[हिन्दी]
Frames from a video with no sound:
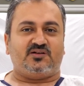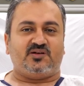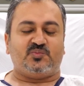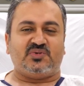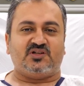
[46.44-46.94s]

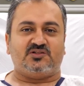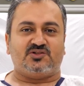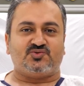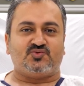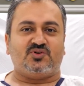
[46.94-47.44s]
ट्रीटमेंट अच्छा
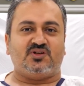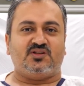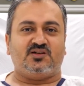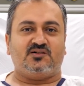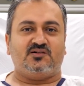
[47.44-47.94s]
शुरू कर
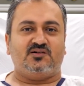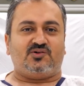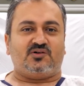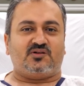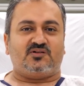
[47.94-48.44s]
दिया
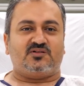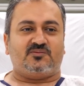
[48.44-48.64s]
और